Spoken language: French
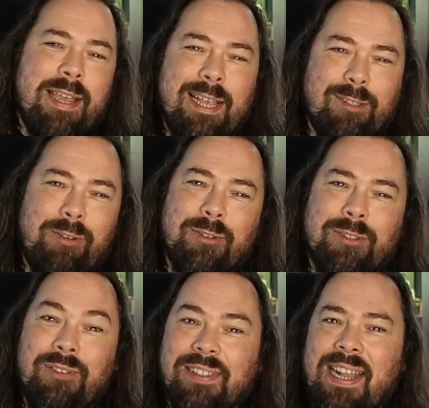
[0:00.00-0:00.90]
il est, sur,
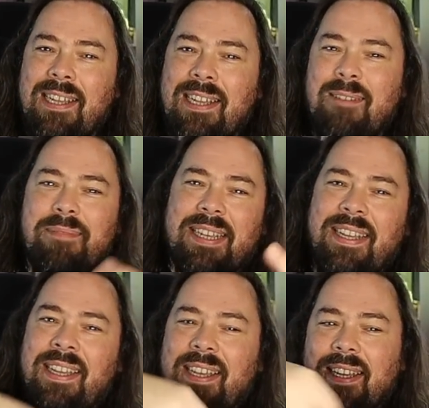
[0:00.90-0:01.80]
son train, comme
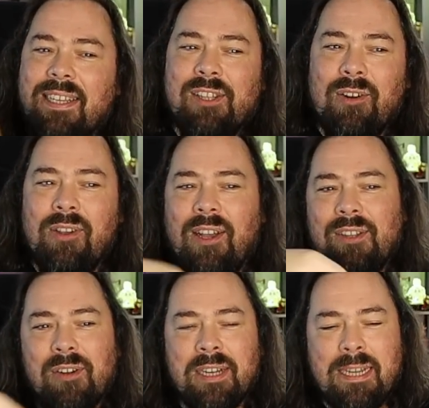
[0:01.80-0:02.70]
ça, dans le,
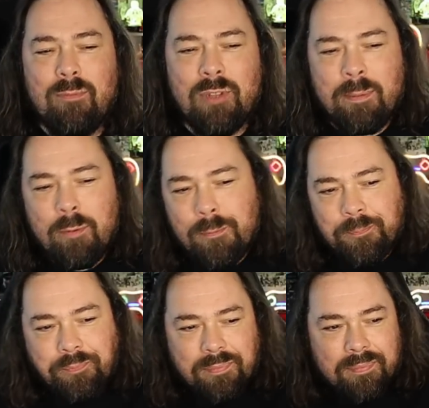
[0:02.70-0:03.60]
dans le clip du début.
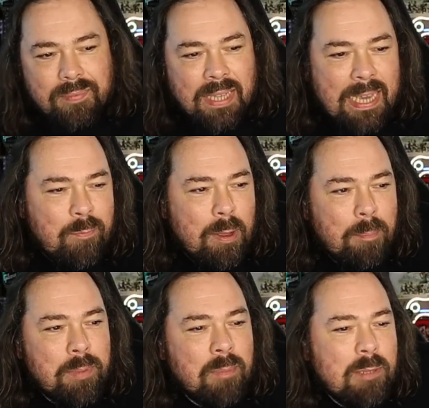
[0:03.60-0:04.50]
Et il me fait un,
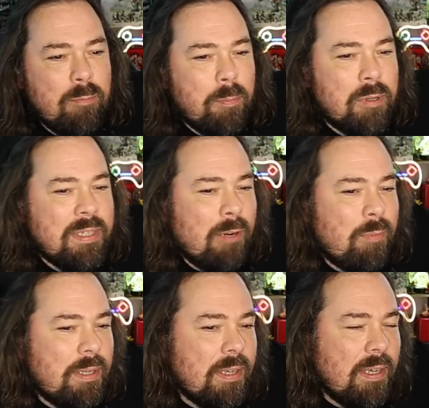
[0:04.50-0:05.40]
petit peu penser à
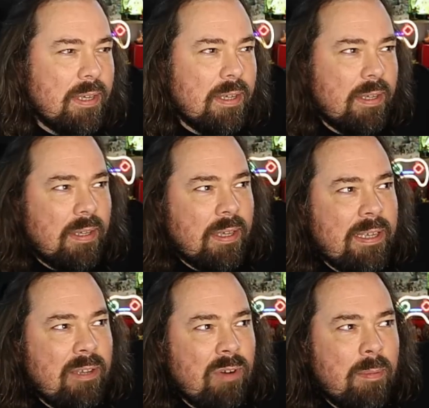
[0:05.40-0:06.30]
lui.
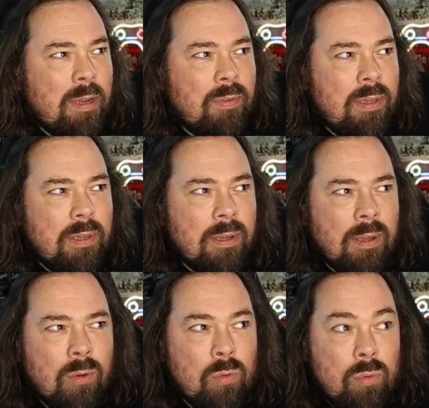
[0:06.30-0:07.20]
Ricky ou la belle vie,
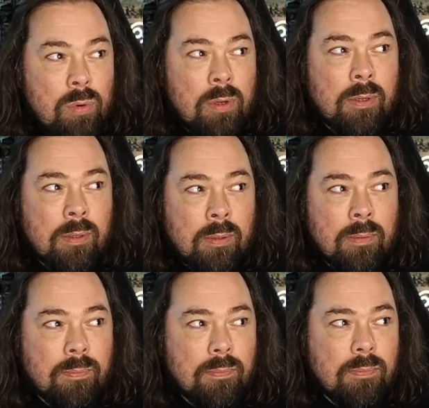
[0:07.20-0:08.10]
euh, ou... Euh,
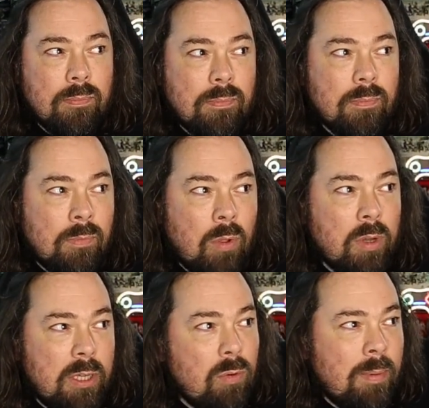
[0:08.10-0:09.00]
non,
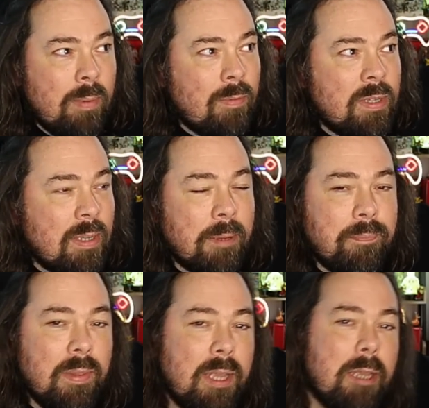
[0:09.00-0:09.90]
Ricky ou la belle vie, c'est bien.
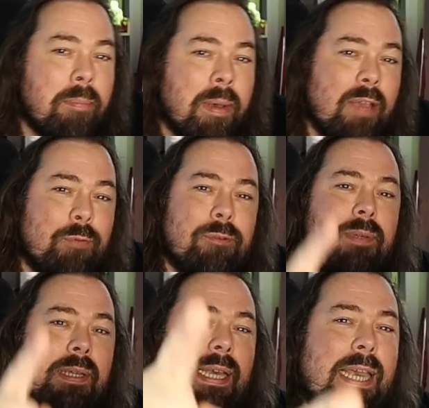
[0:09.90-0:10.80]
Bref,
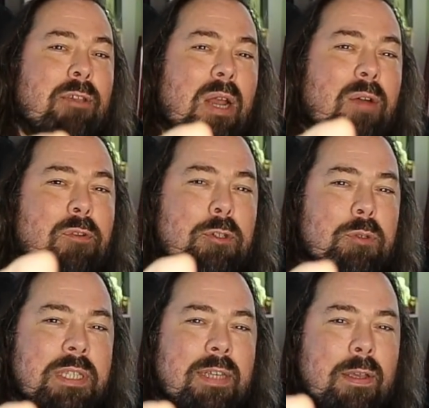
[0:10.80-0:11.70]
et que la force
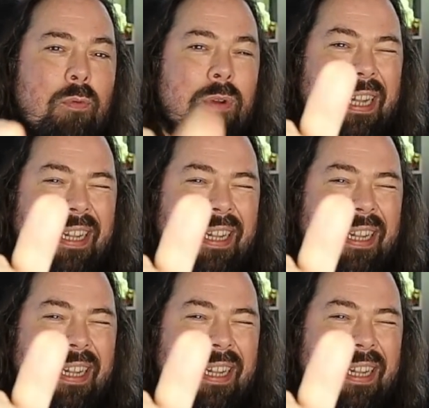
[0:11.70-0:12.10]
soit avec vous.